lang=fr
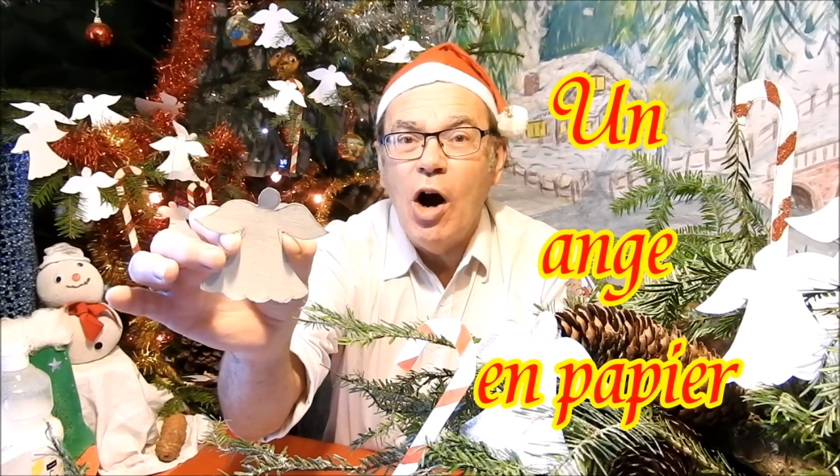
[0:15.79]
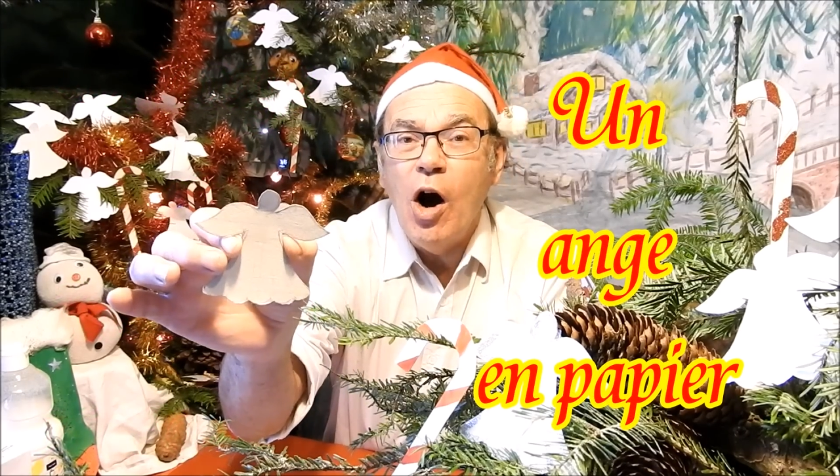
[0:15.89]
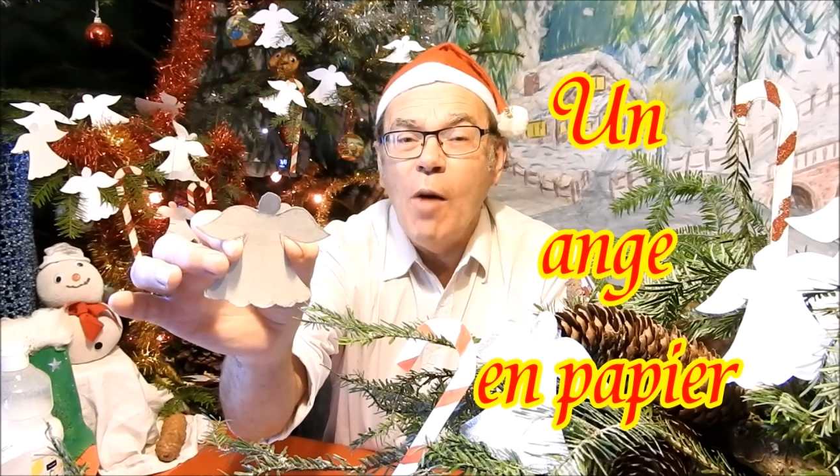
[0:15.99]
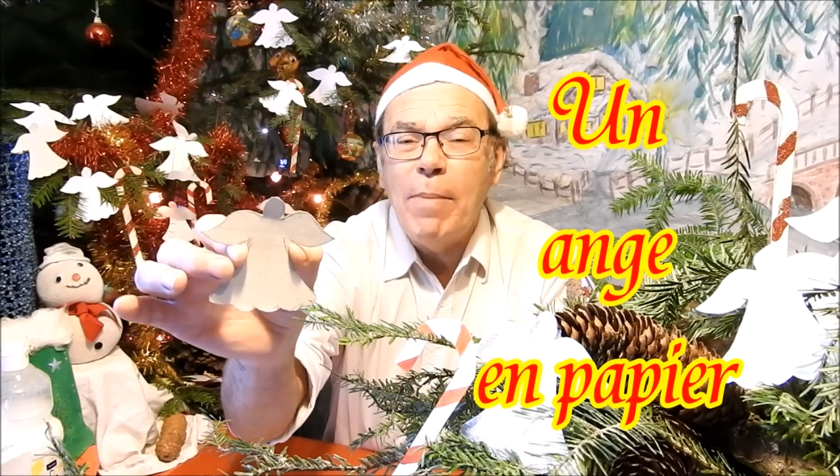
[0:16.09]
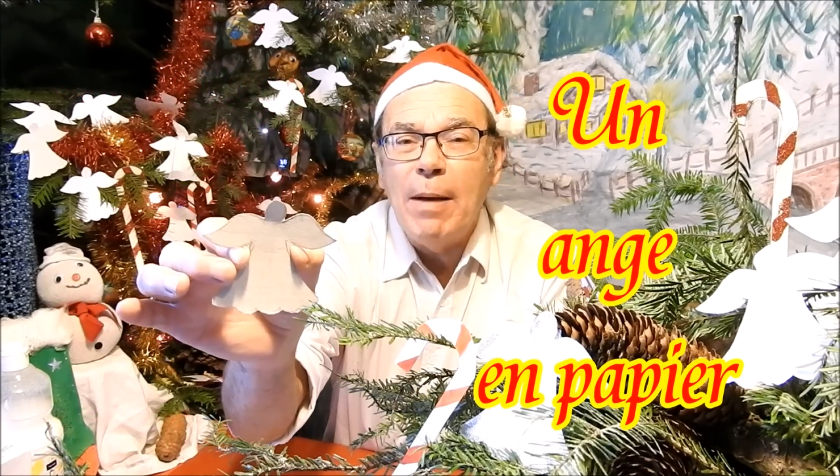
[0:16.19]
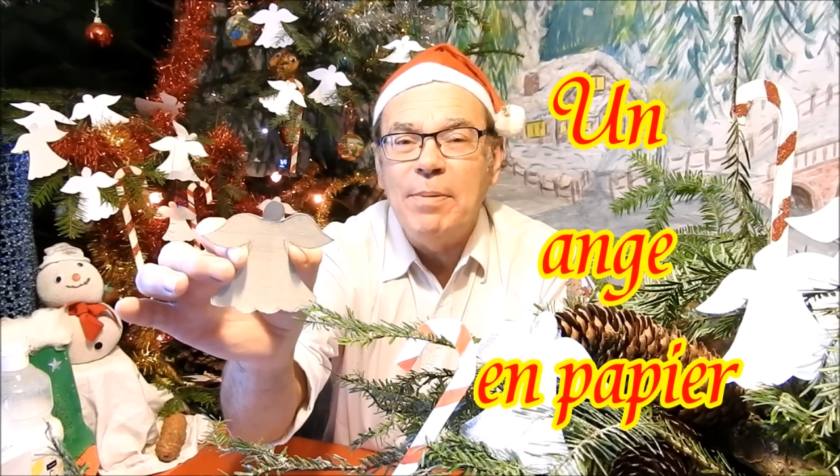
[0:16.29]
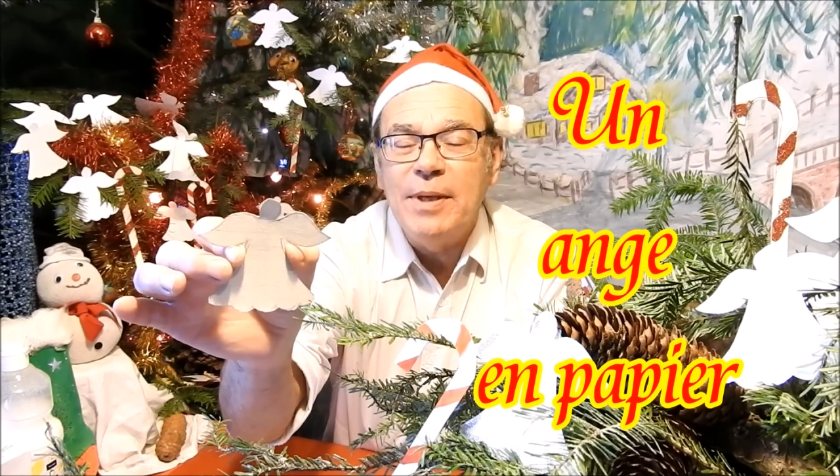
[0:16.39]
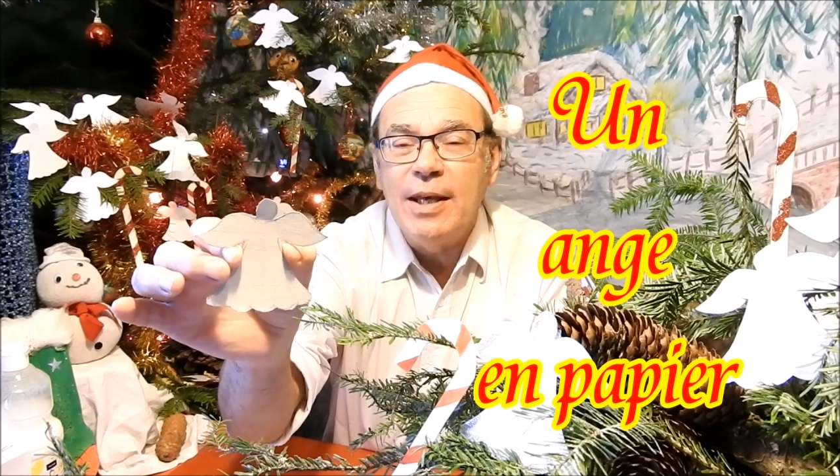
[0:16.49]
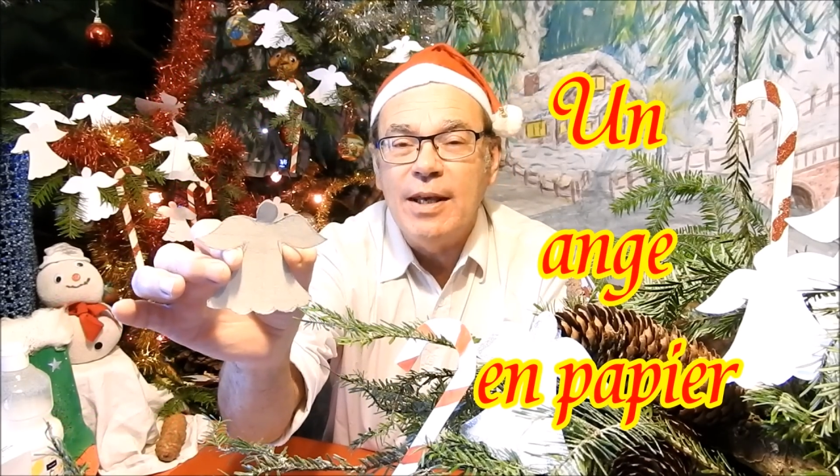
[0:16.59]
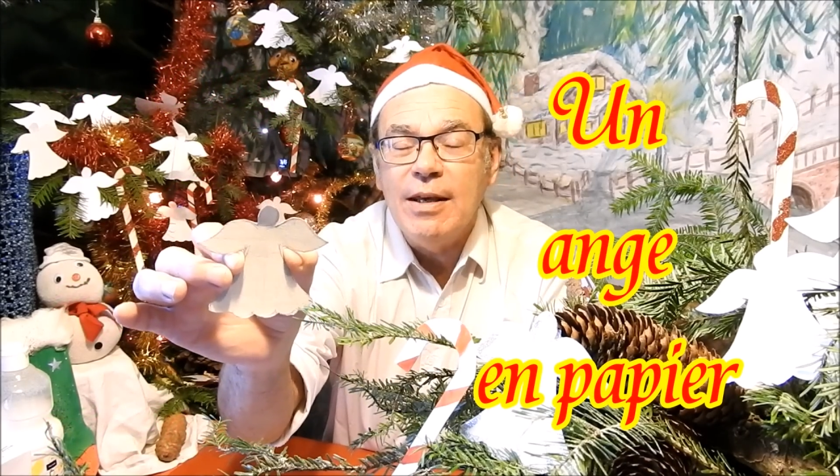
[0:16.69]
en
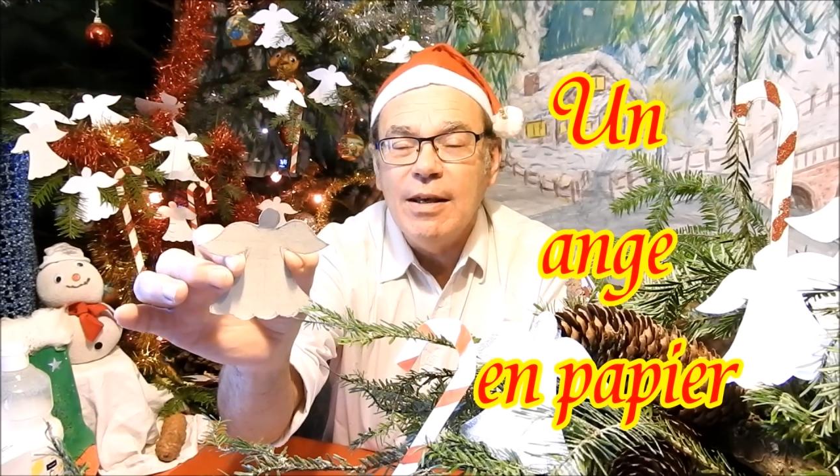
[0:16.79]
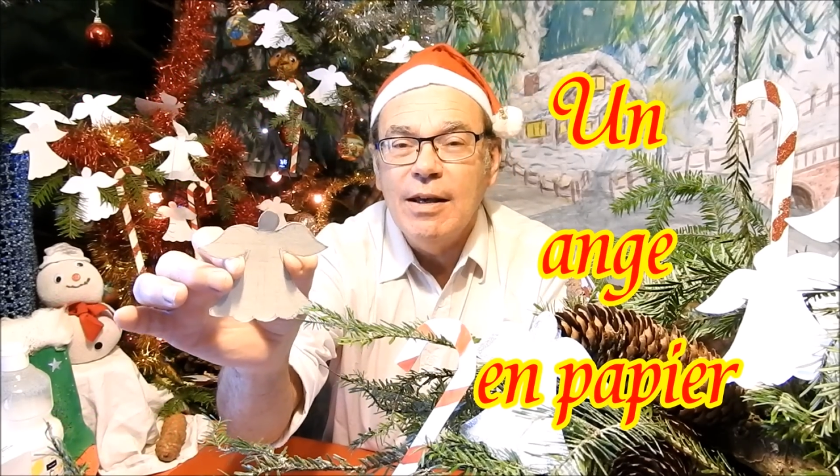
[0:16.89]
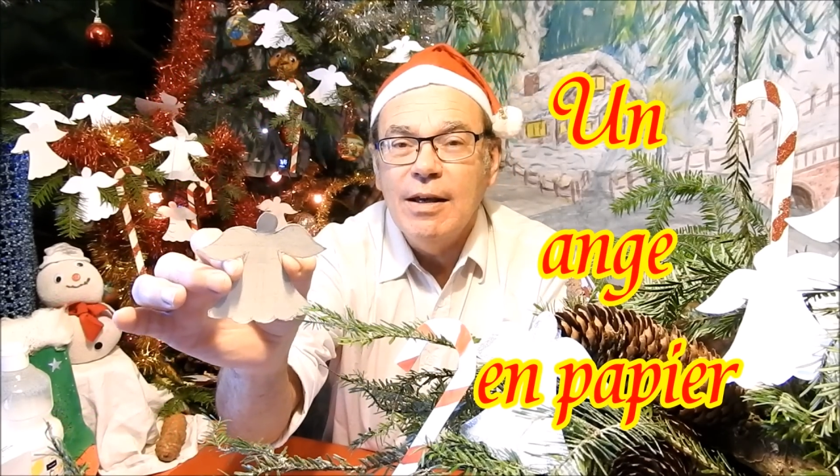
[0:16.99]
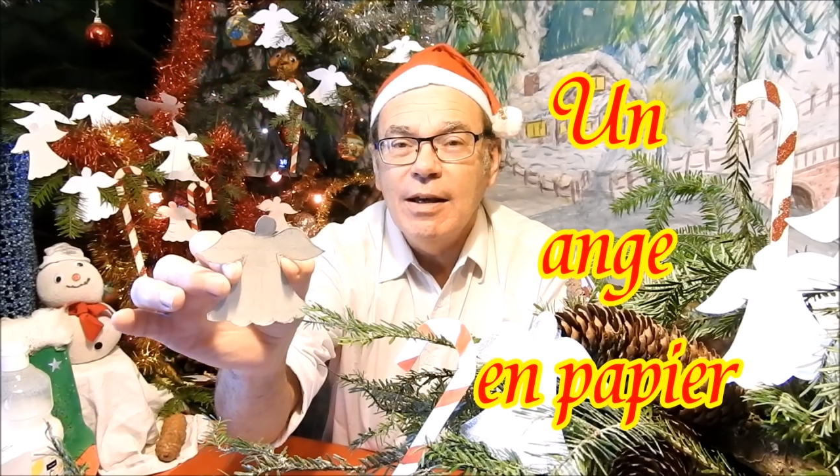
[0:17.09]
papier